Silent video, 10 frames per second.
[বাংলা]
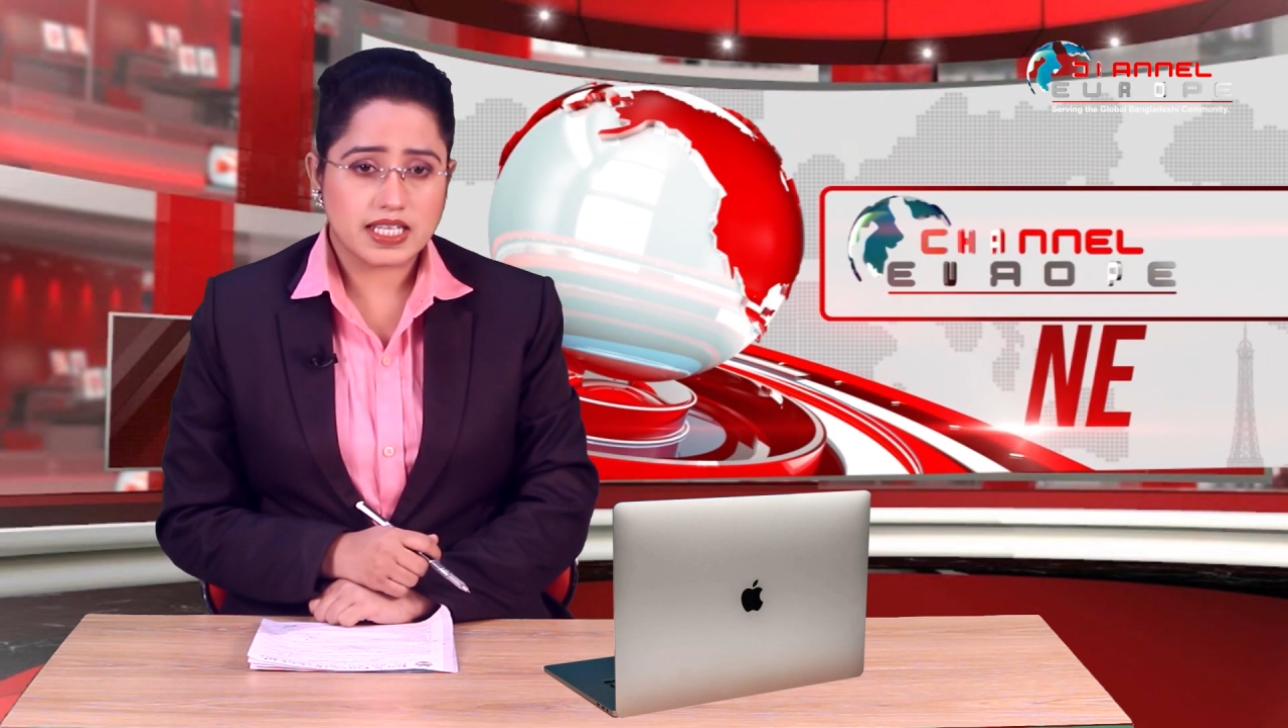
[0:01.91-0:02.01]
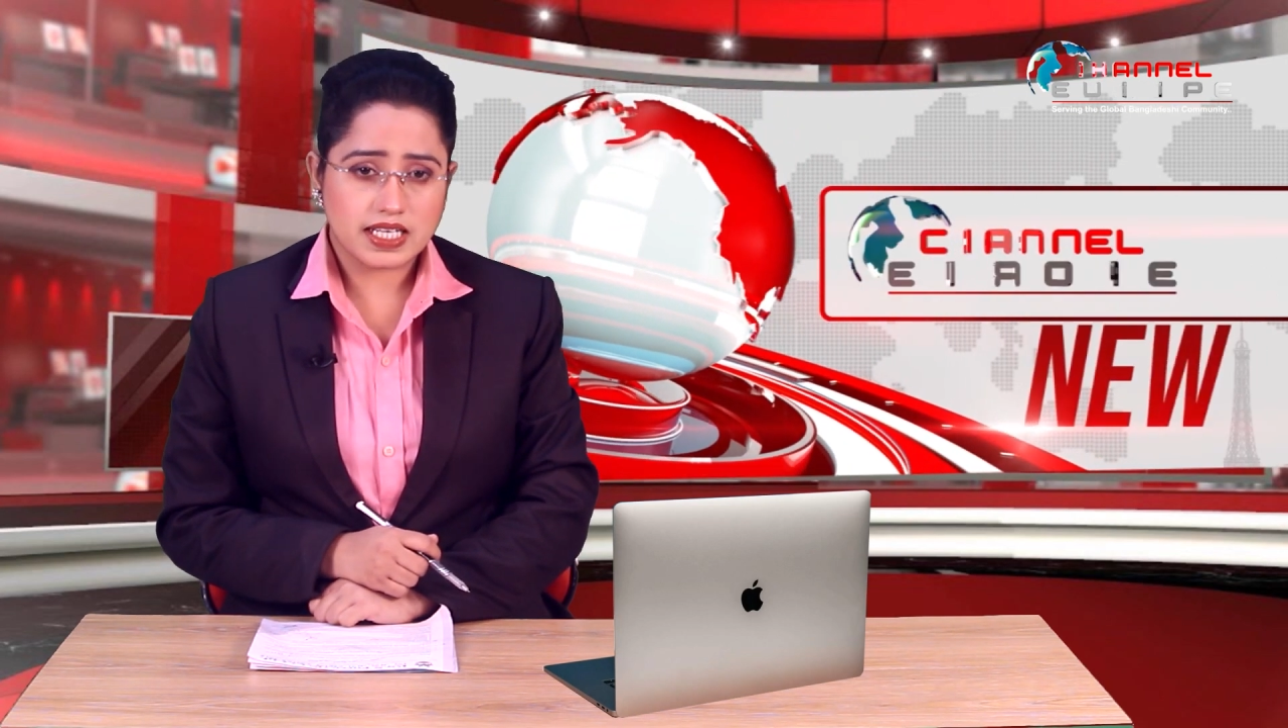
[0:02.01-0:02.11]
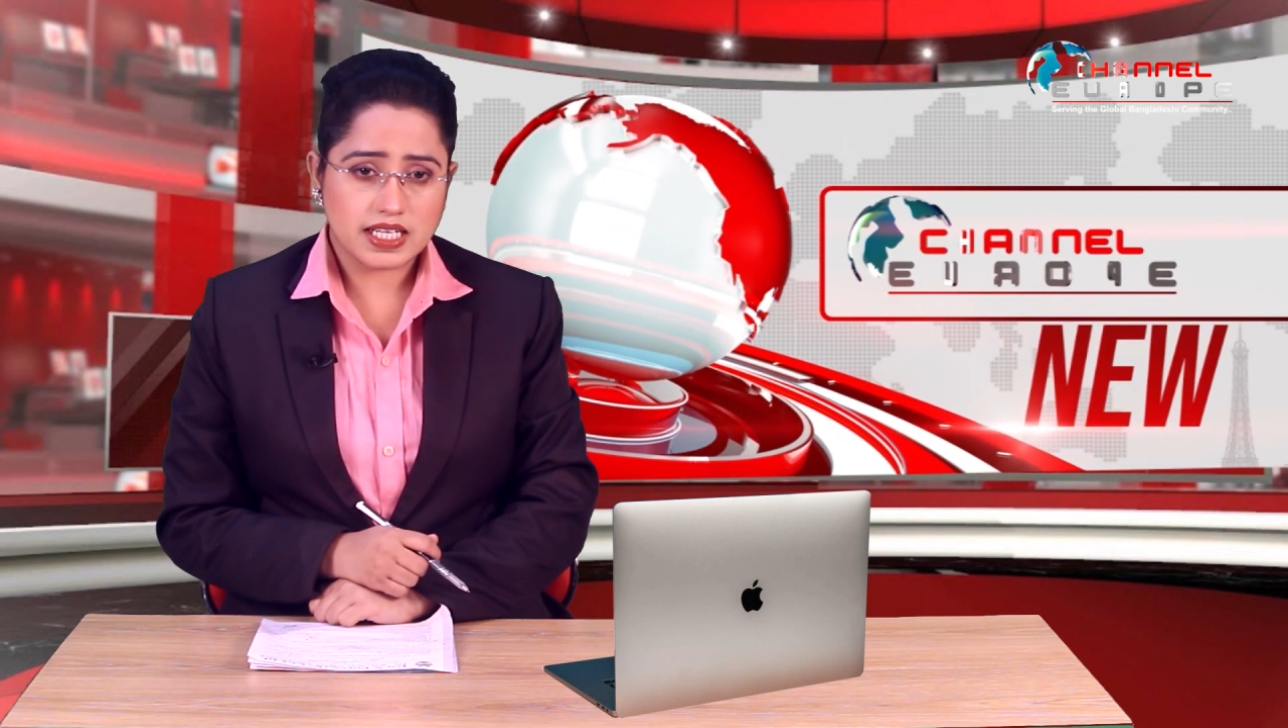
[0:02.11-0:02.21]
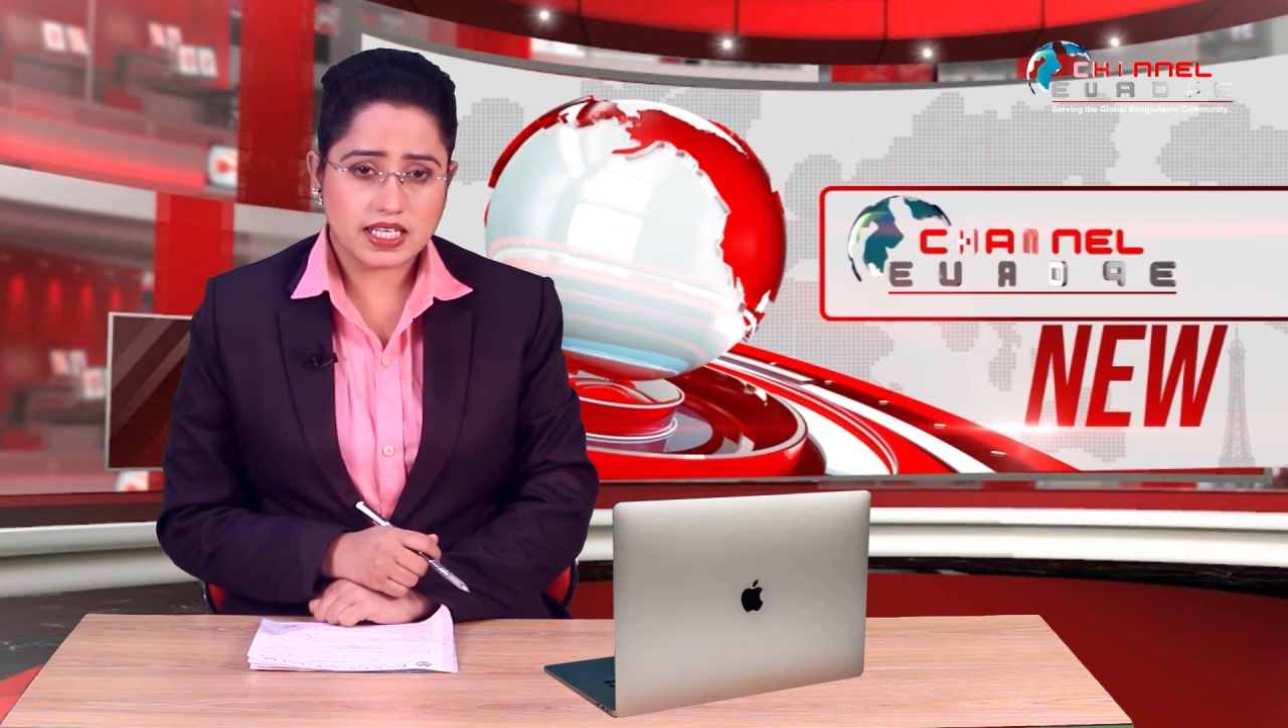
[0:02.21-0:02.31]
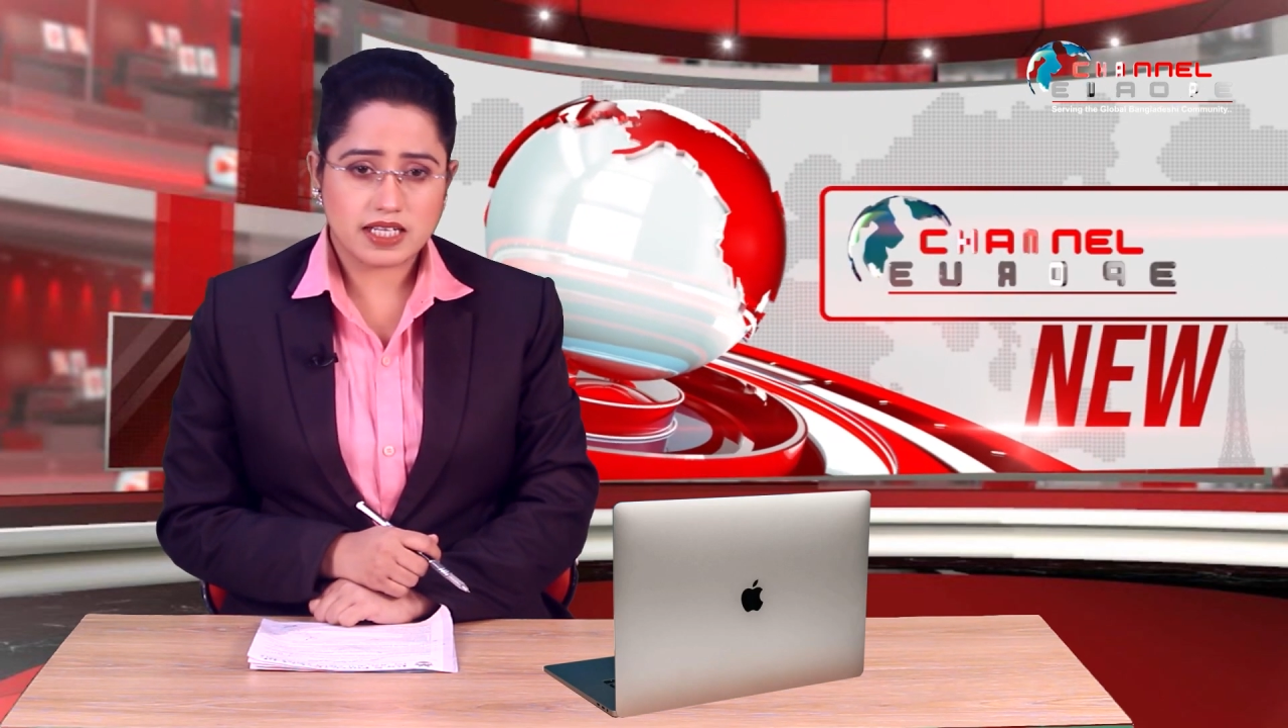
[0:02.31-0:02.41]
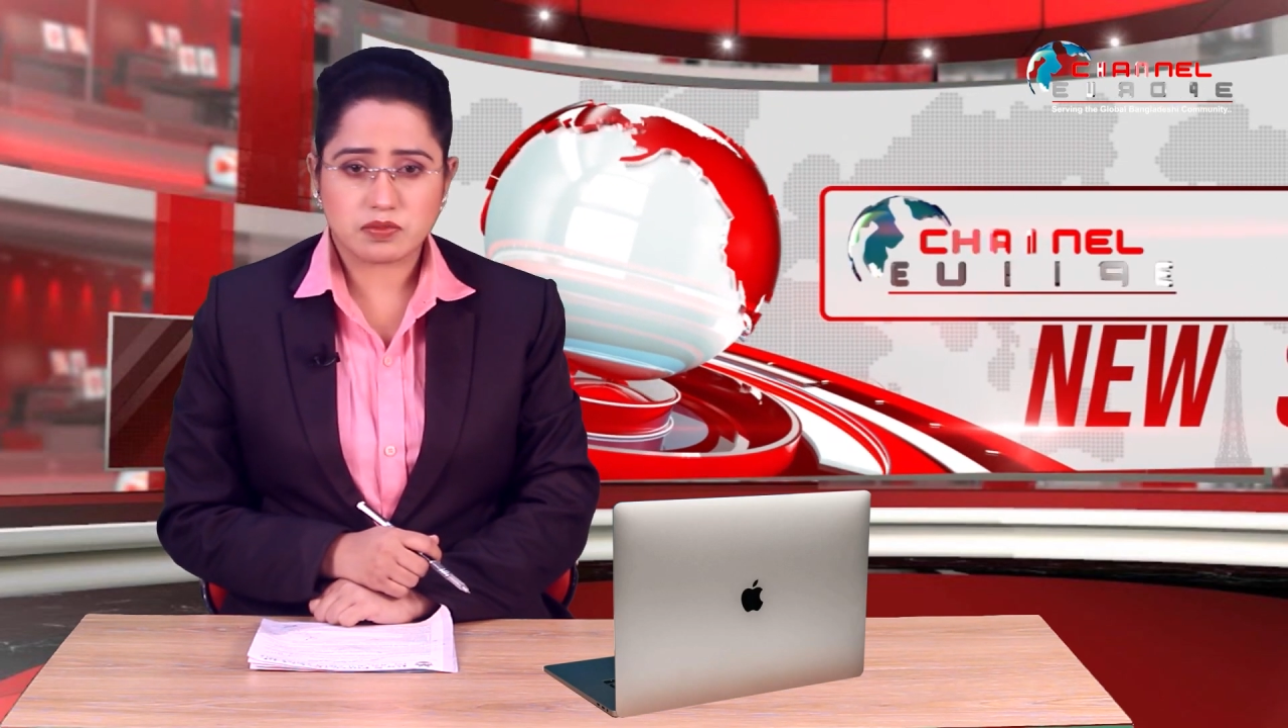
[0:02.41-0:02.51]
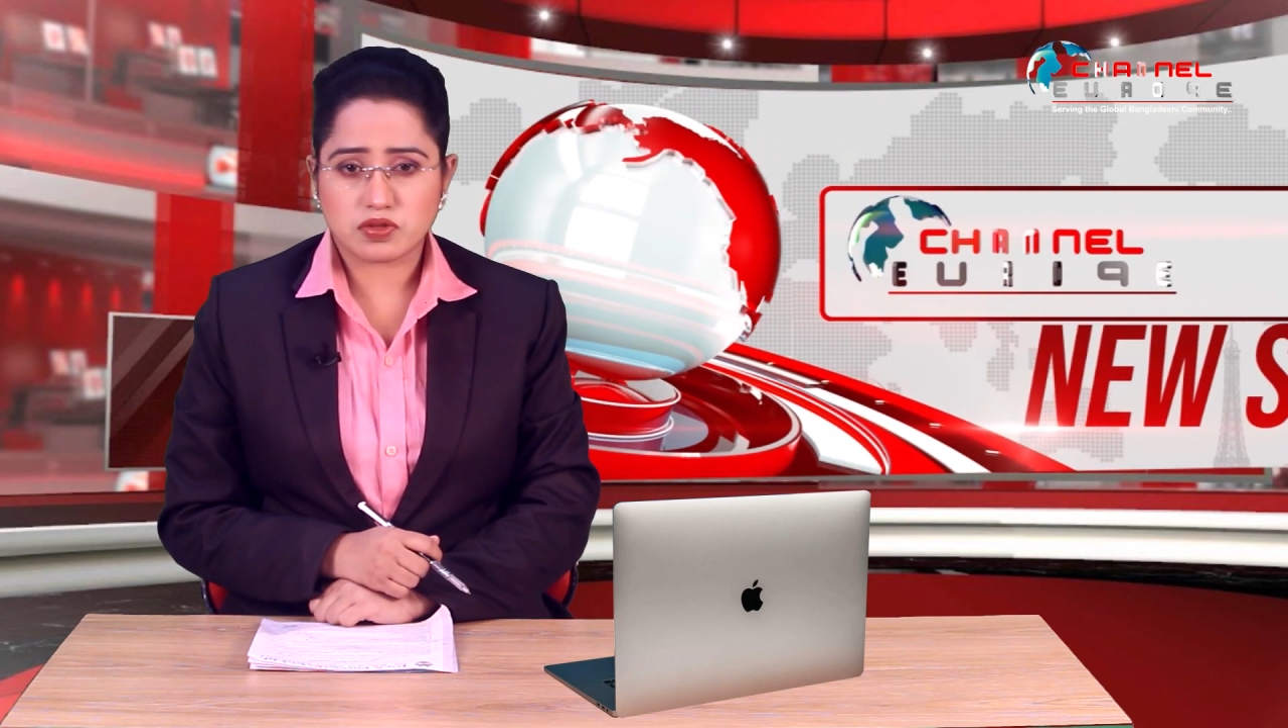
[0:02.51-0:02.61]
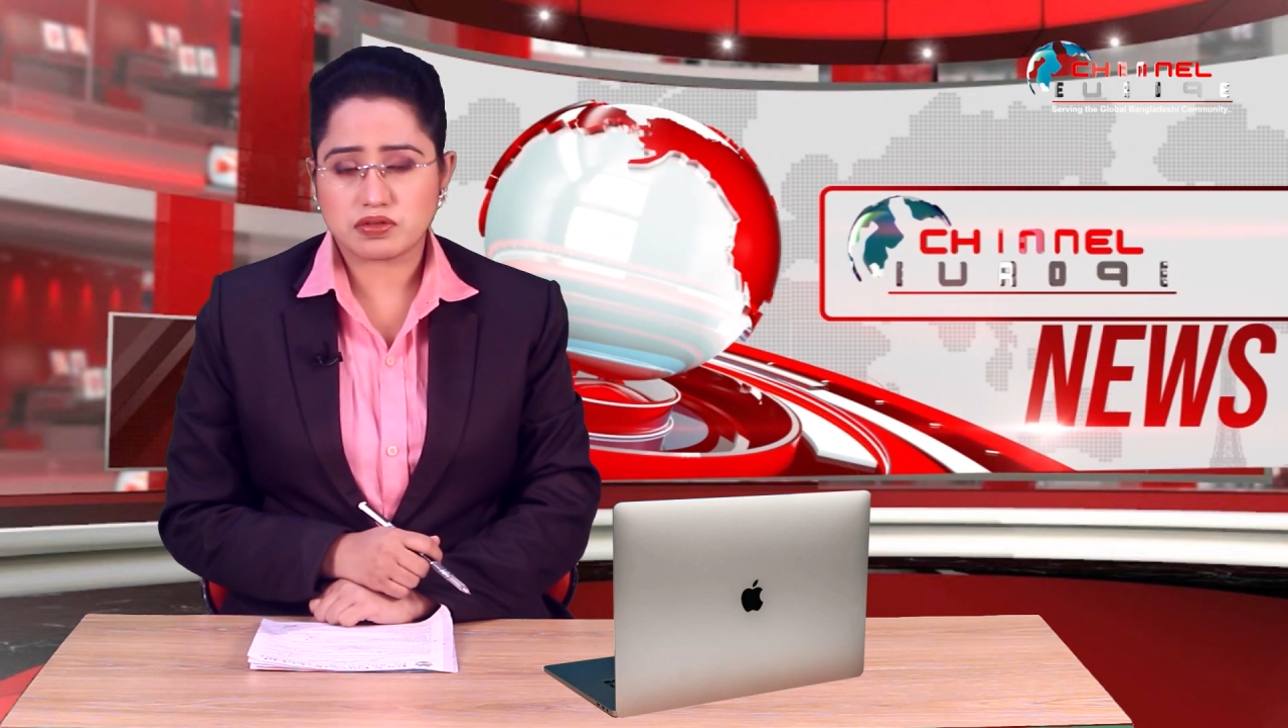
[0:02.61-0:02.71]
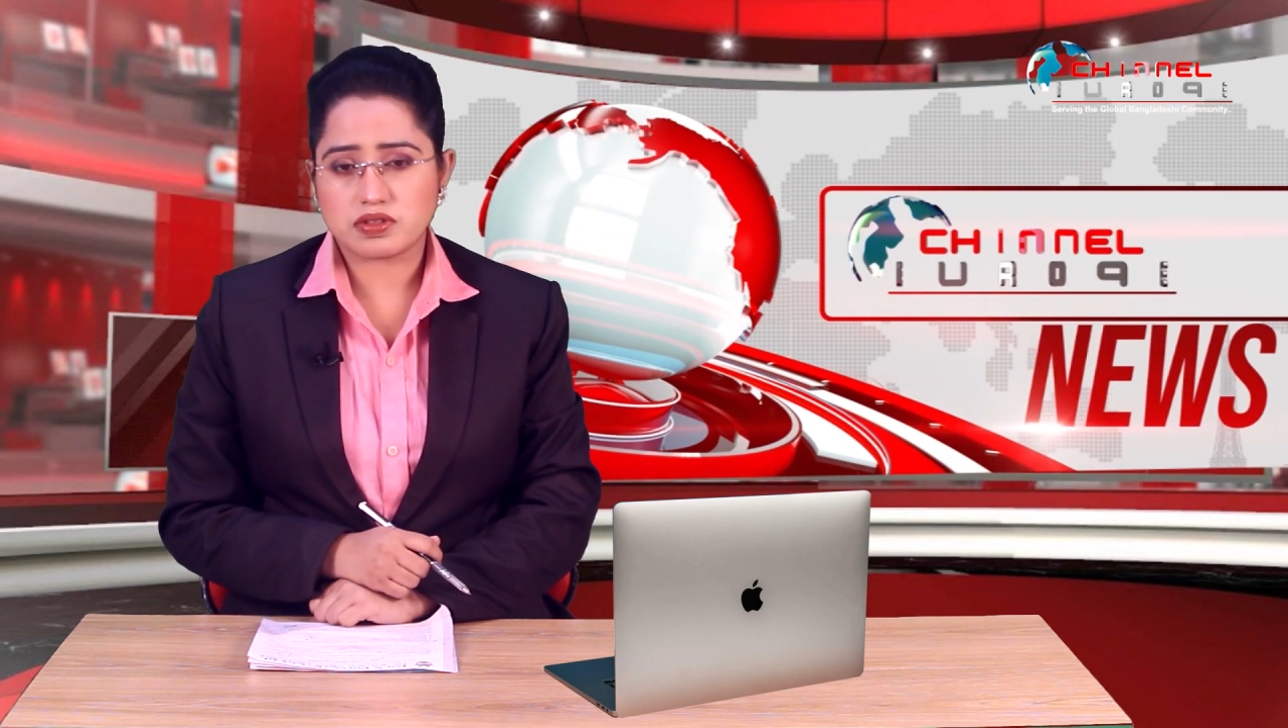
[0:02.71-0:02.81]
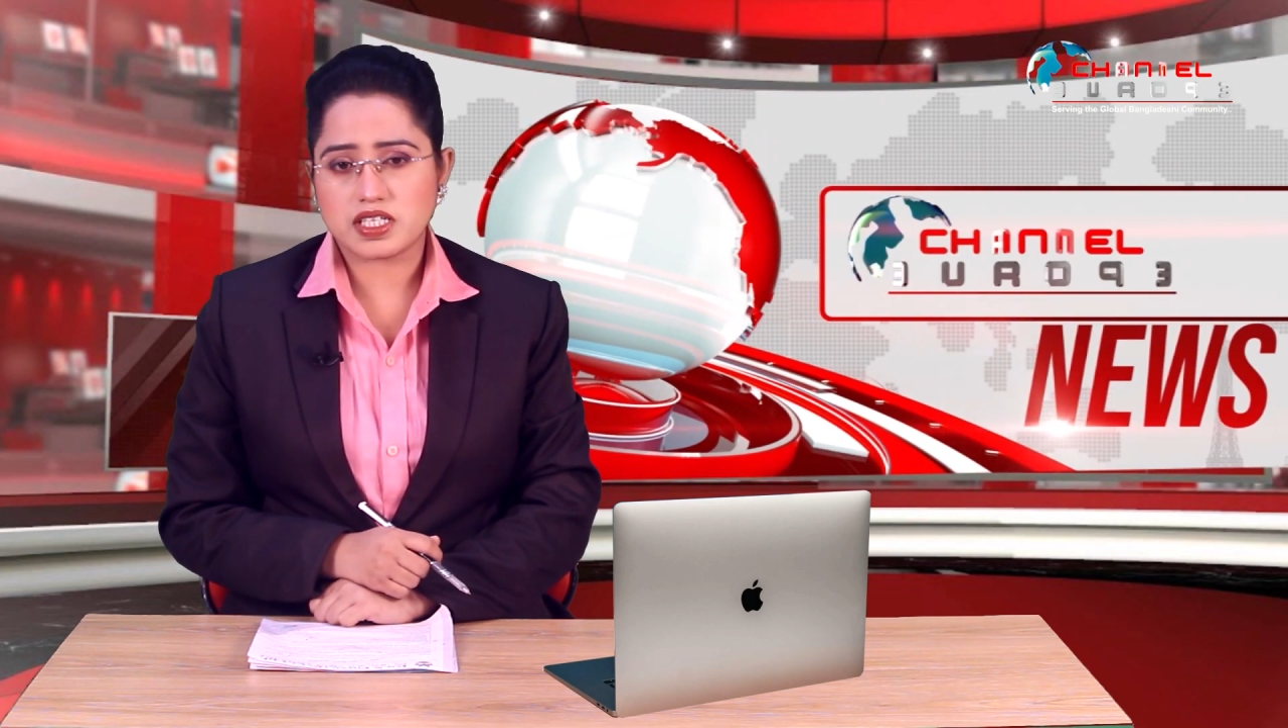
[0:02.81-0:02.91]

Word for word: হিরিকের মধ্য